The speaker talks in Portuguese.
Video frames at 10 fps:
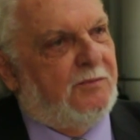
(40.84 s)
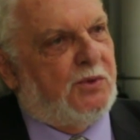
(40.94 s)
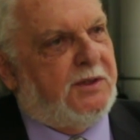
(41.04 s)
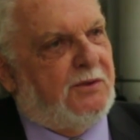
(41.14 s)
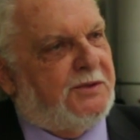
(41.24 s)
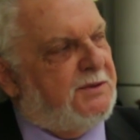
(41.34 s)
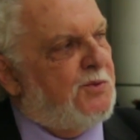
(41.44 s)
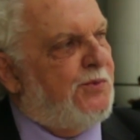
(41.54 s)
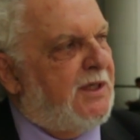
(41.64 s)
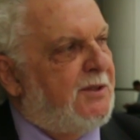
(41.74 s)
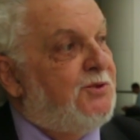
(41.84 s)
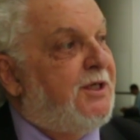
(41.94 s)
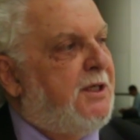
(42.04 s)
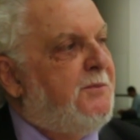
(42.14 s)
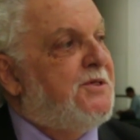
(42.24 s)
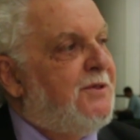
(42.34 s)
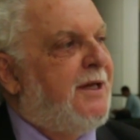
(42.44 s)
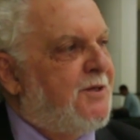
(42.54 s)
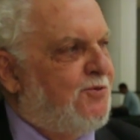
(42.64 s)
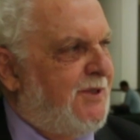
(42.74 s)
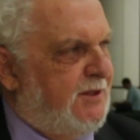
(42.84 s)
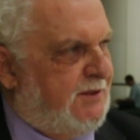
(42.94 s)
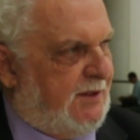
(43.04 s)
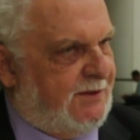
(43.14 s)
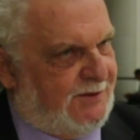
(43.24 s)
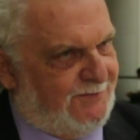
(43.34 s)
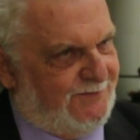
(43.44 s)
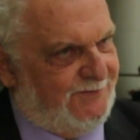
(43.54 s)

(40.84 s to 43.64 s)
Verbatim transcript: porque nós estamos falando de crimes de lesa humanidade.